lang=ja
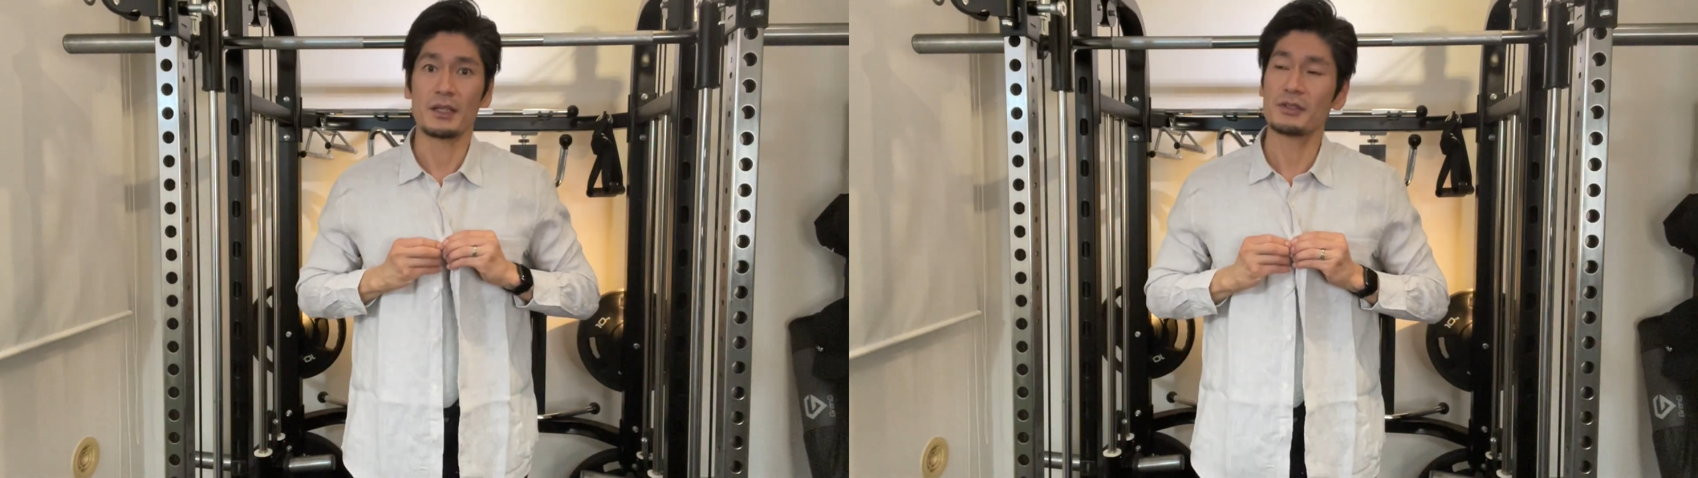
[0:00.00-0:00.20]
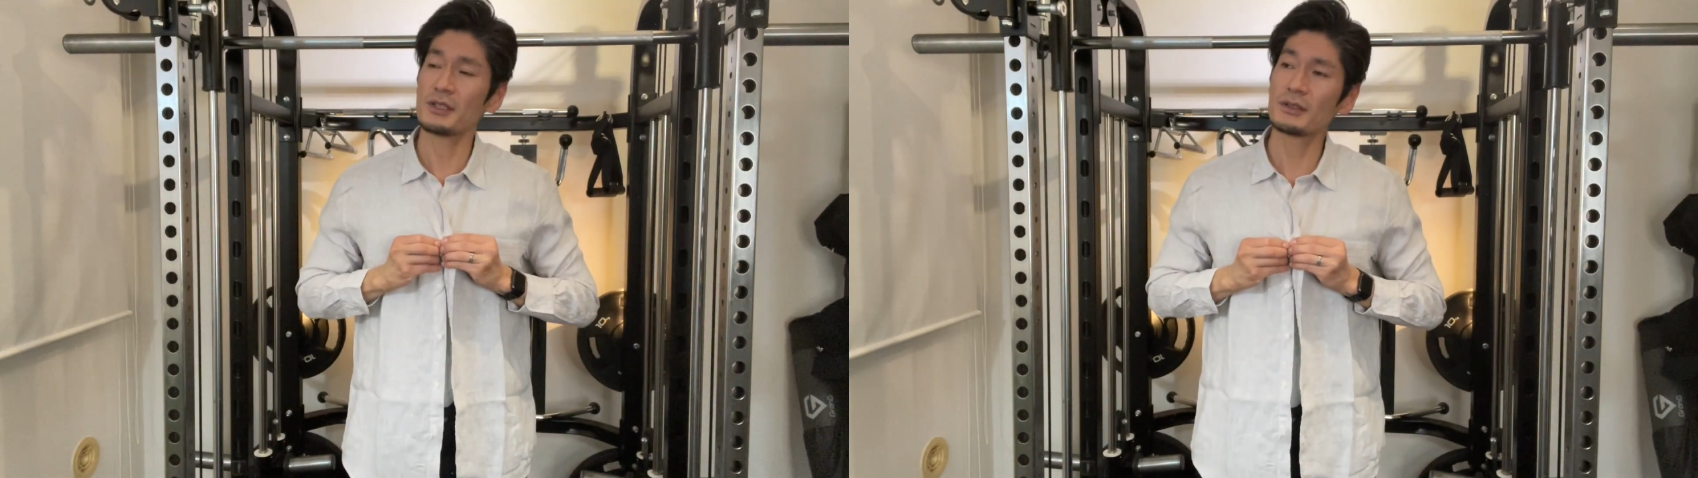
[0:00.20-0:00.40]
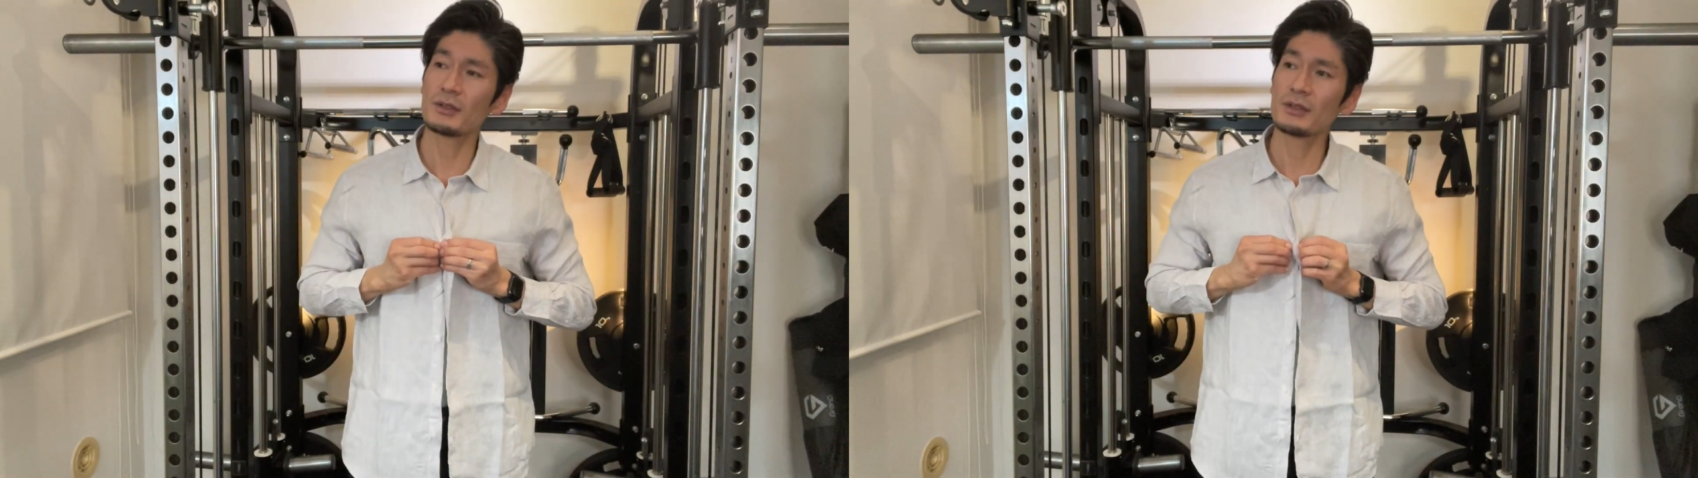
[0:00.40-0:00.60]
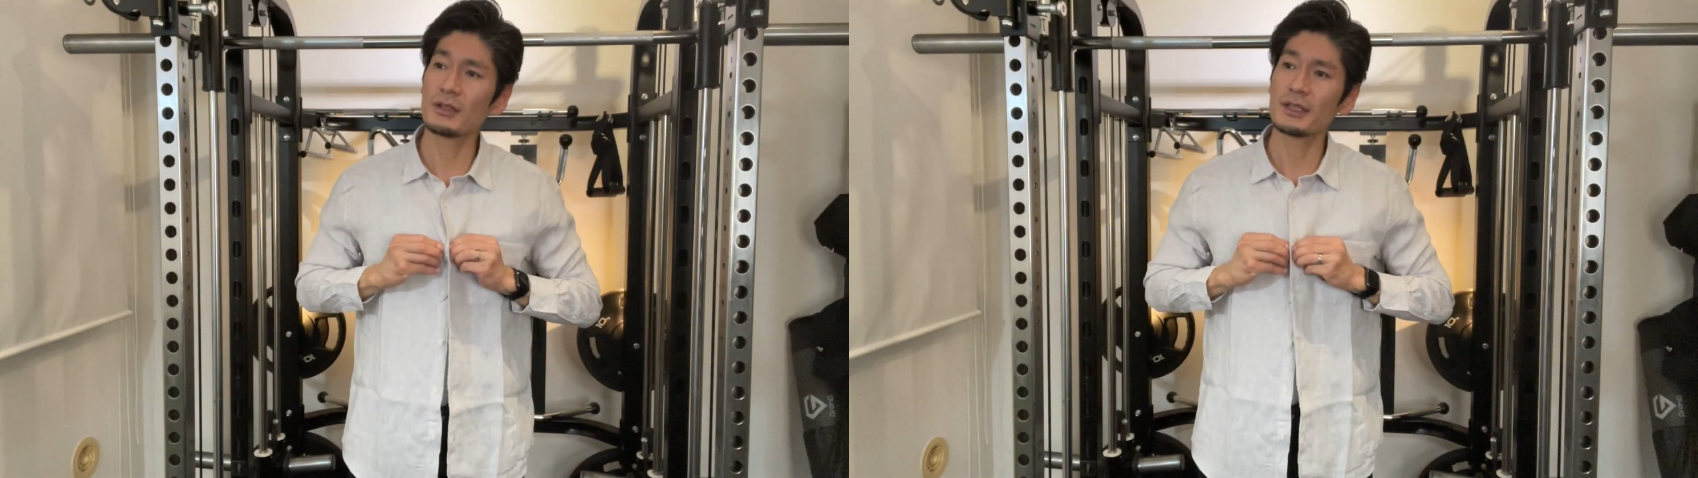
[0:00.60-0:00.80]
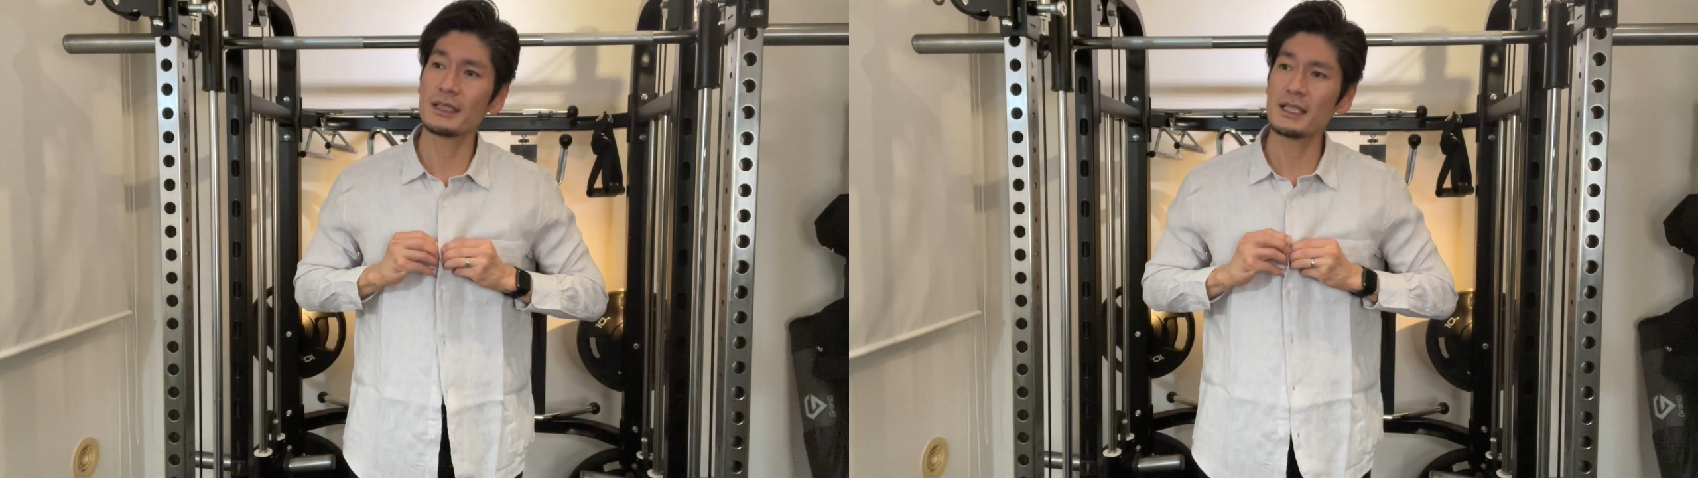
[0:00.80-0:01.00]
ユニクロ
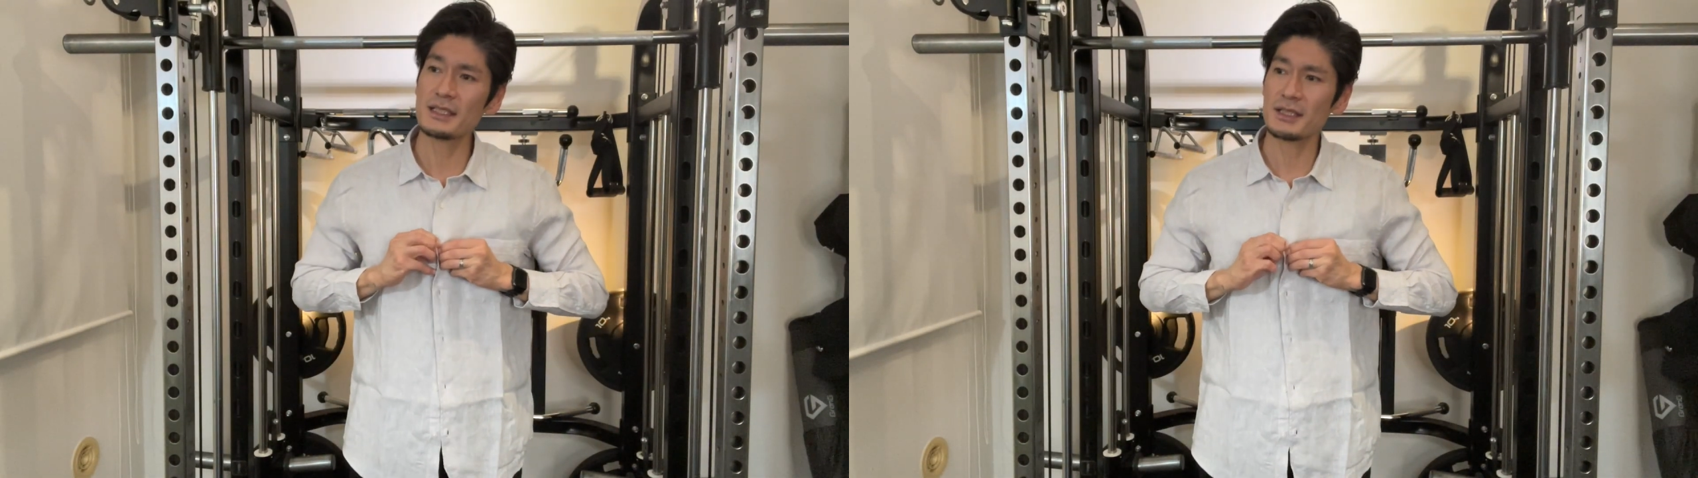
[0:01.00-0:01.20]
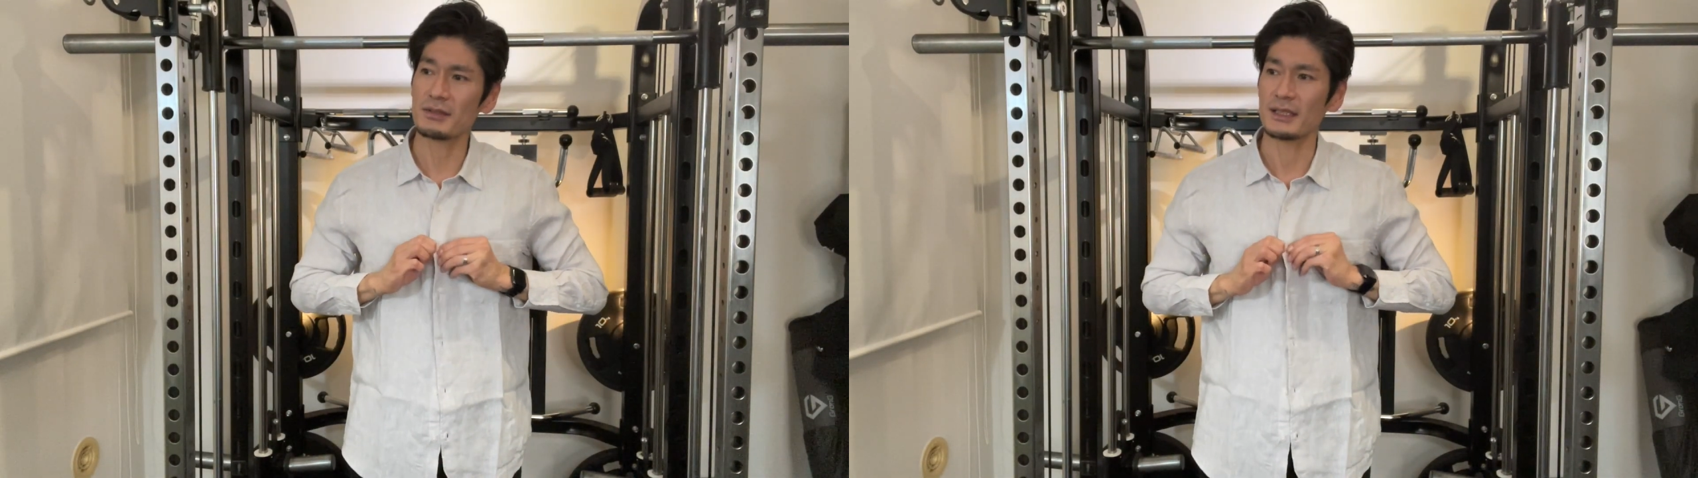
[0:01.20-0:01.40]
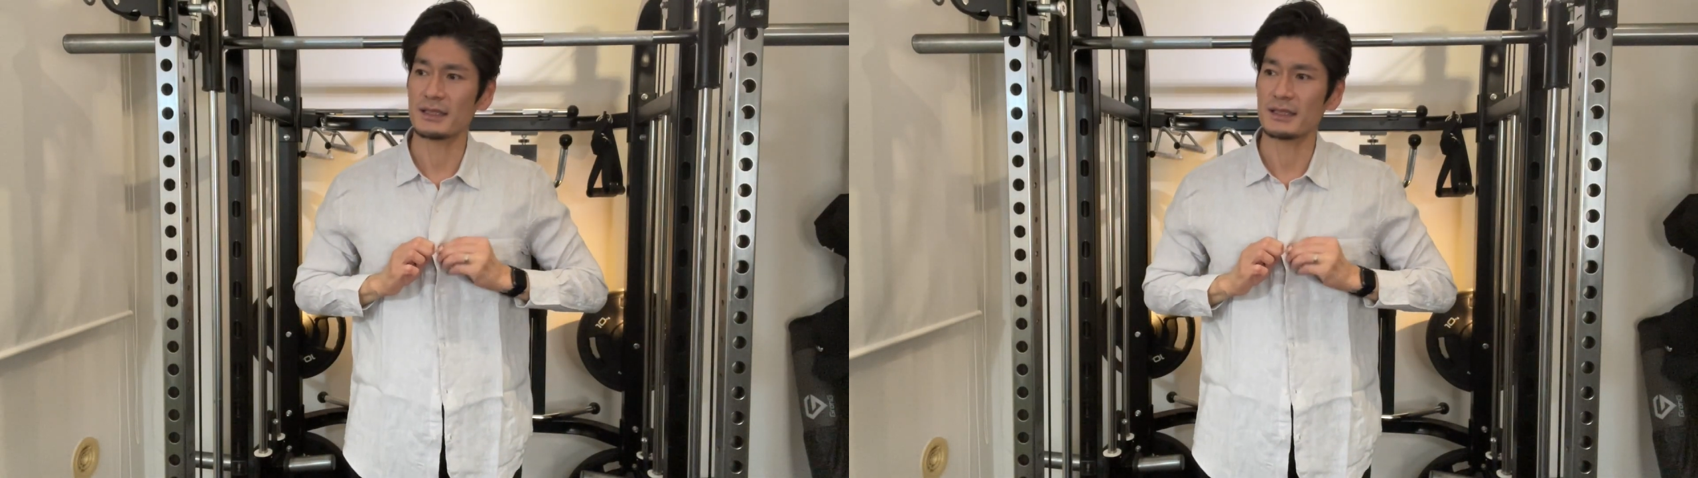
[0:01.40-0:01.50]
のリネンシャツは